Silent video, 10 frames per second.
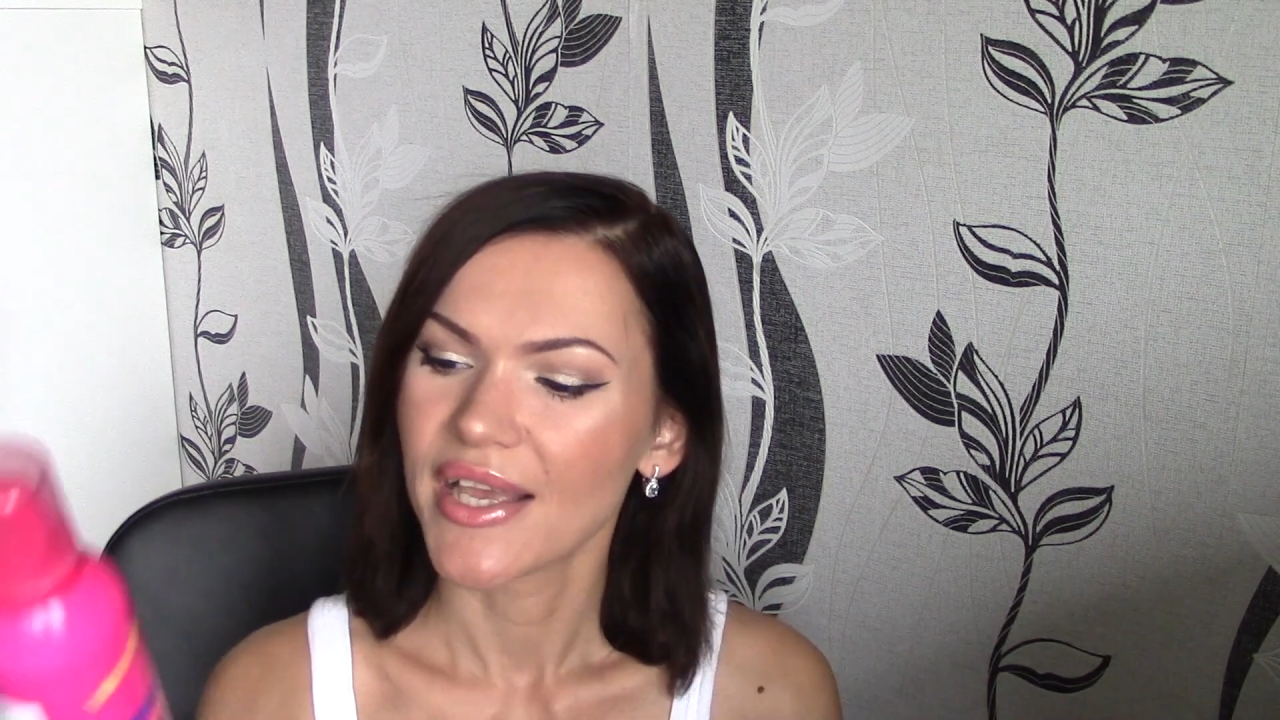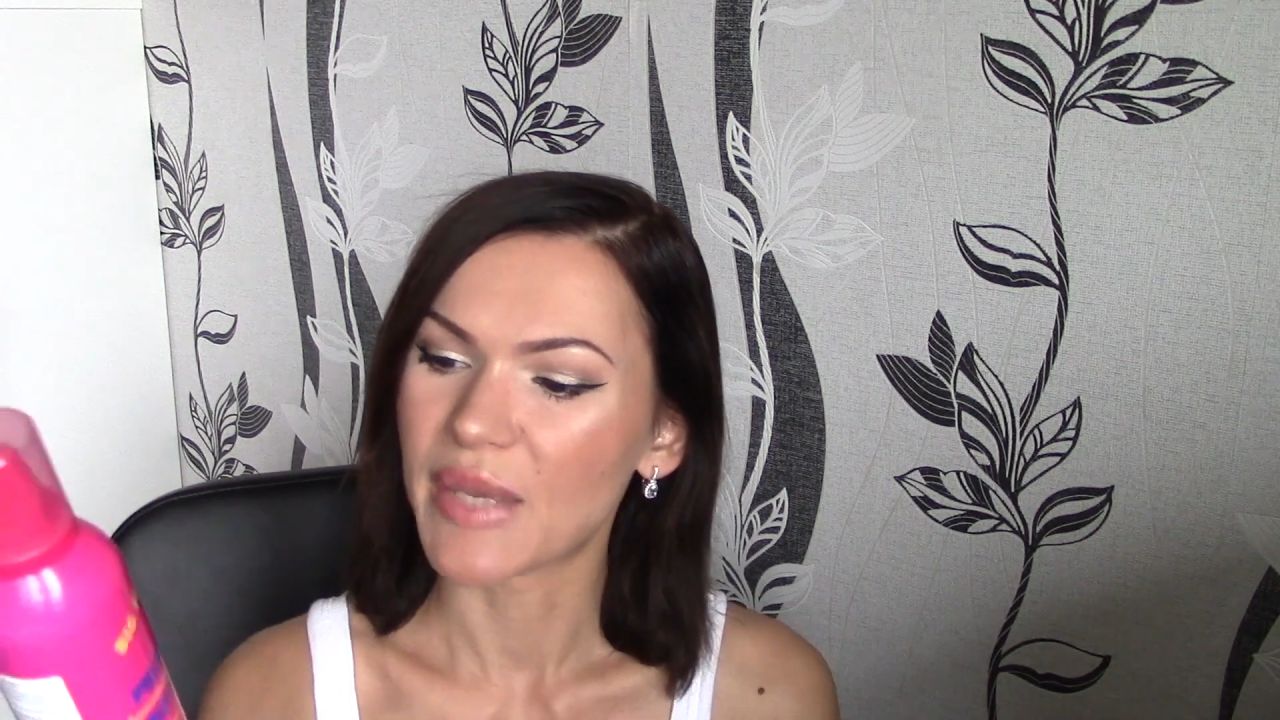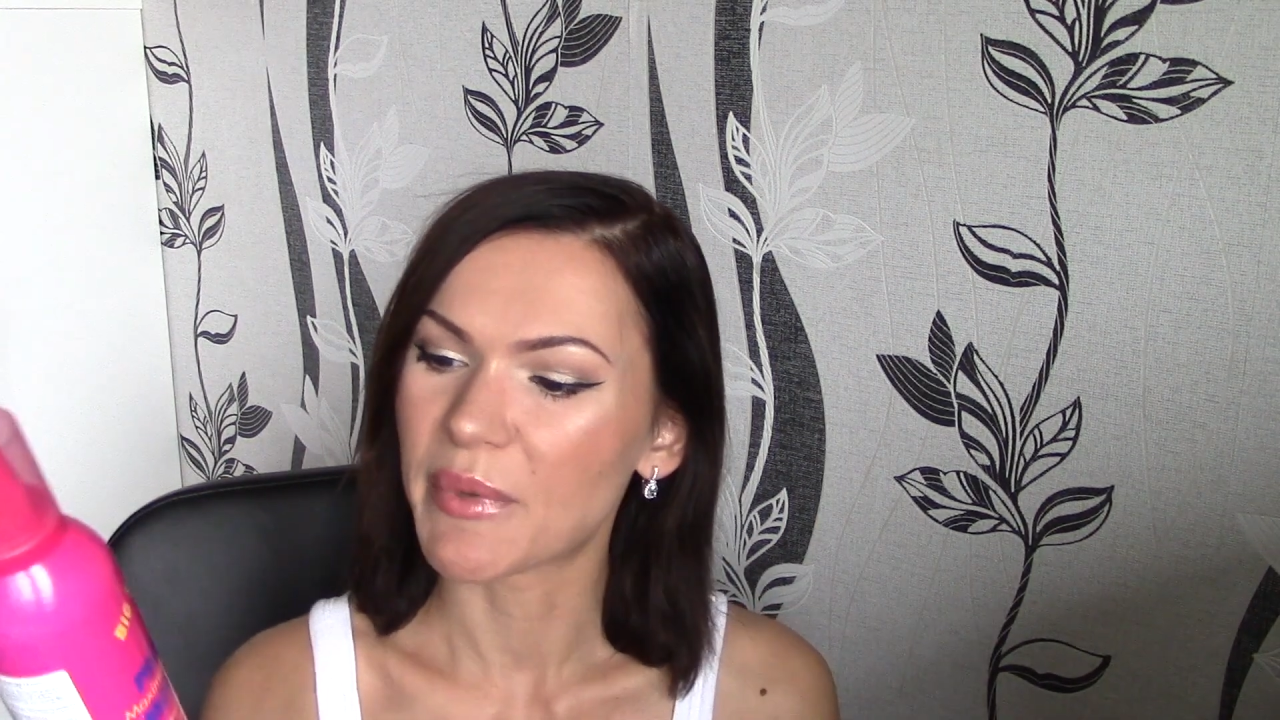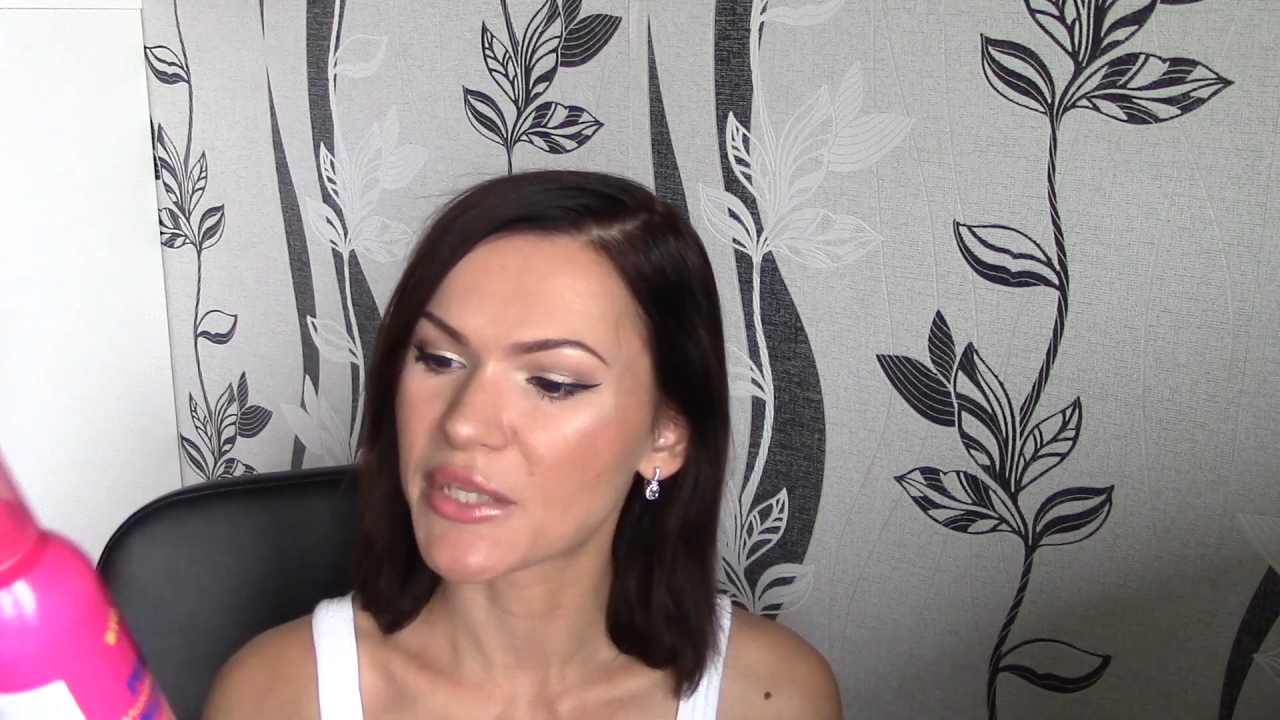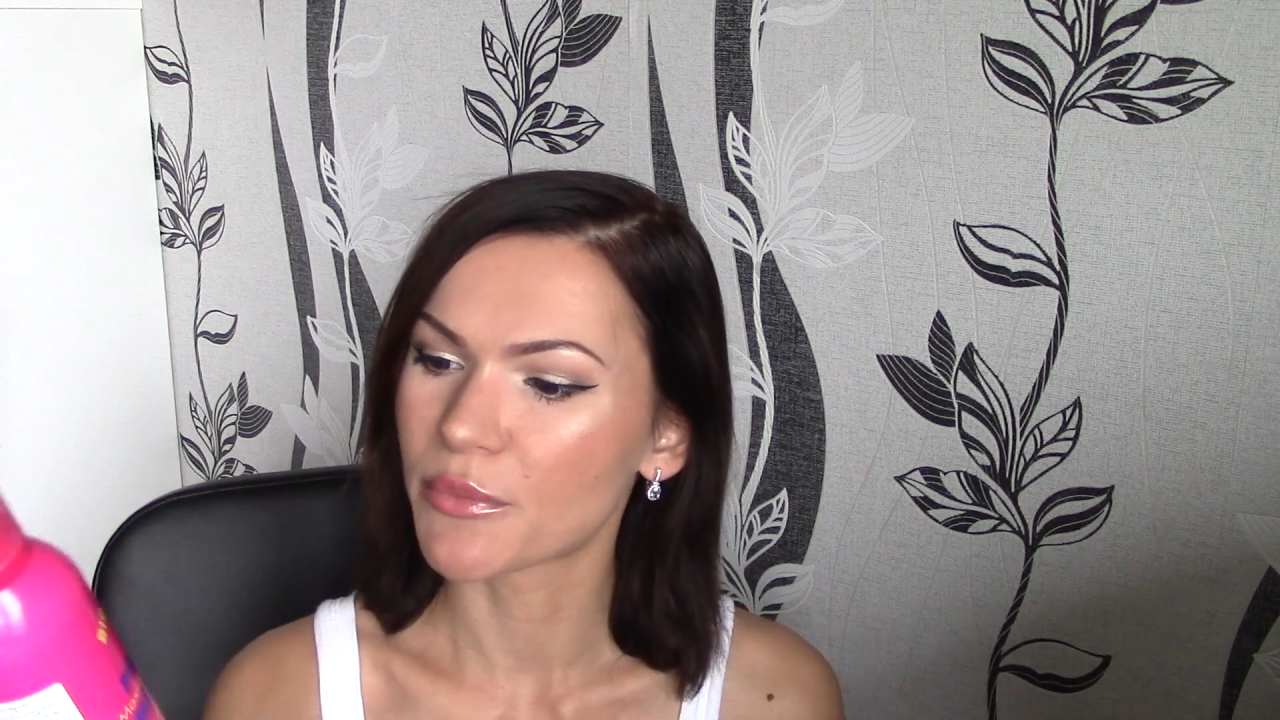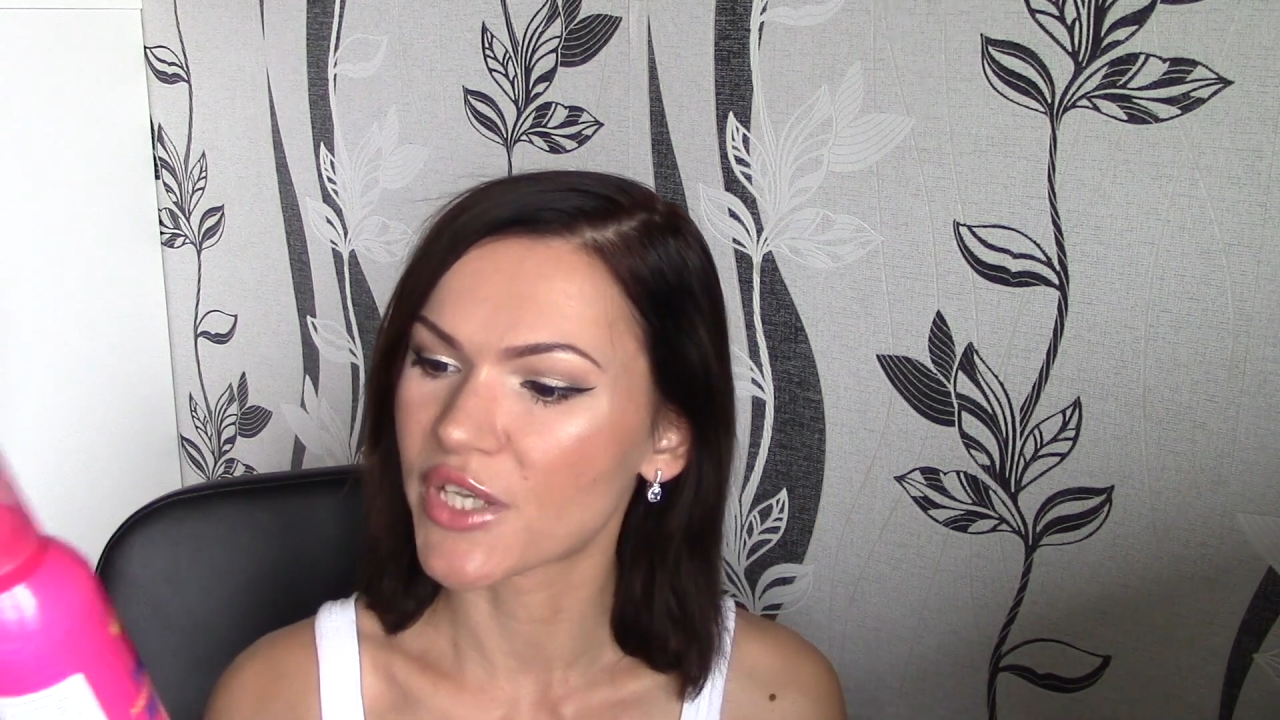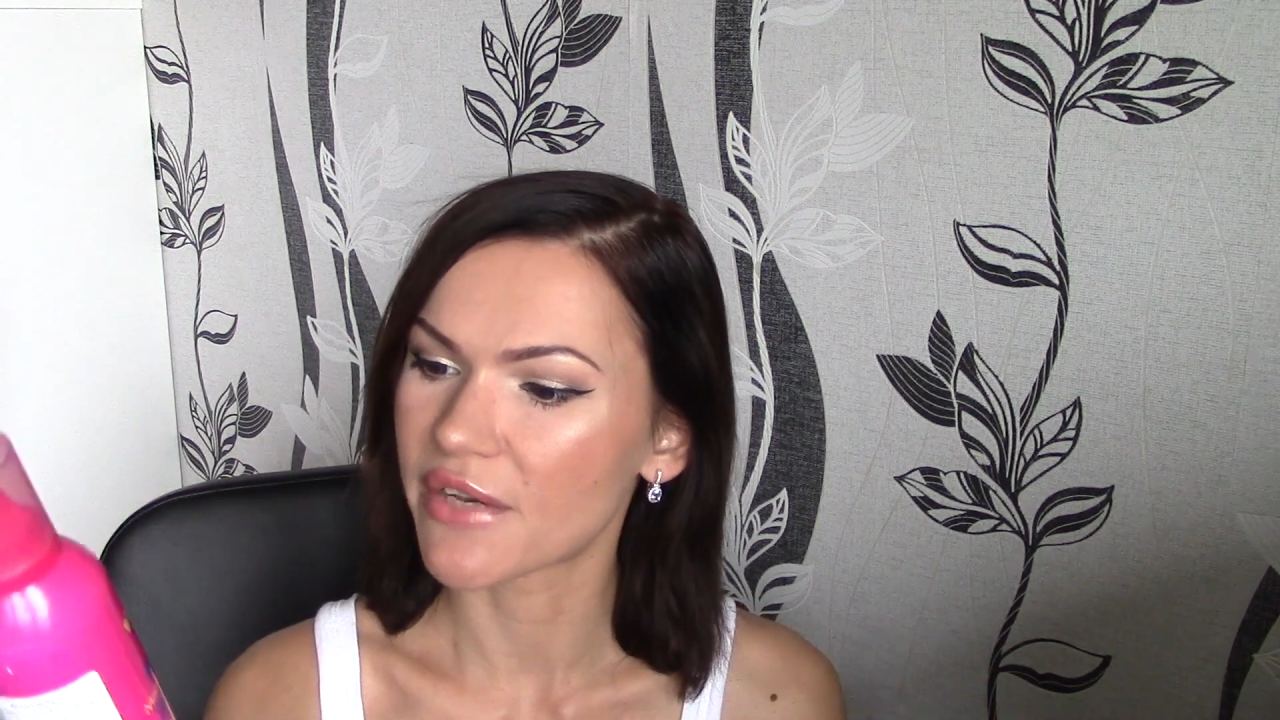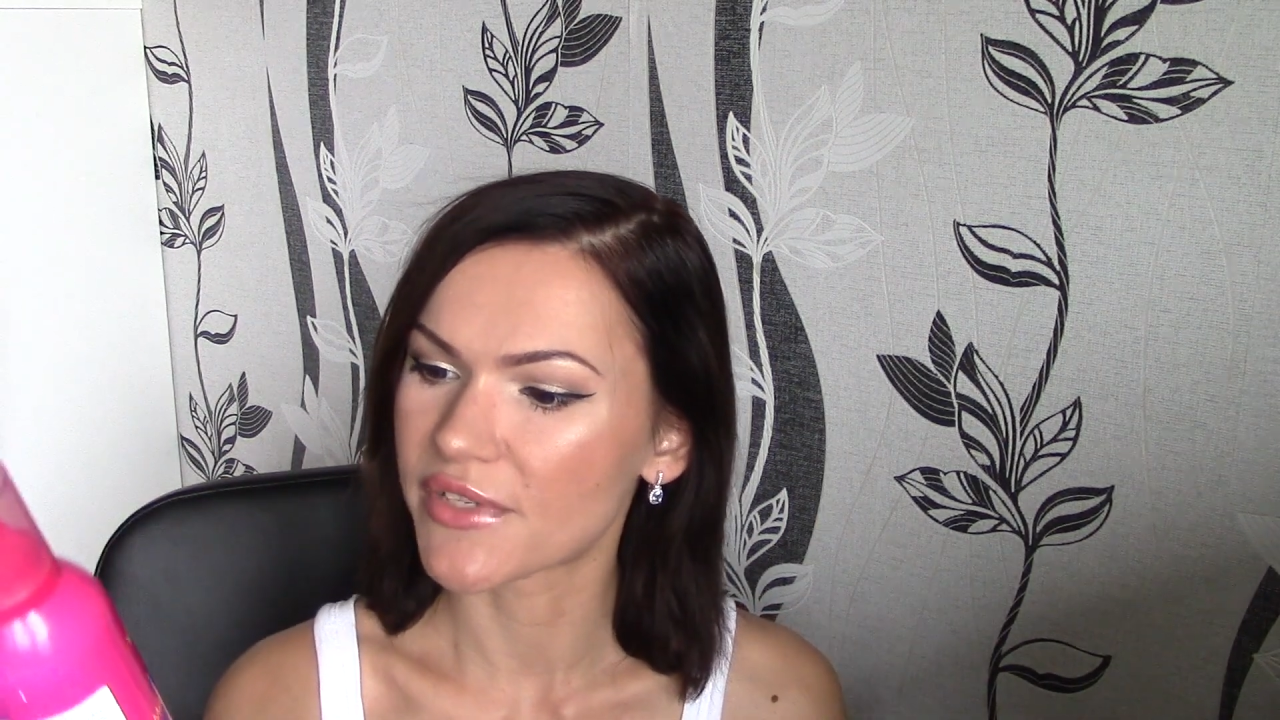и поэтому я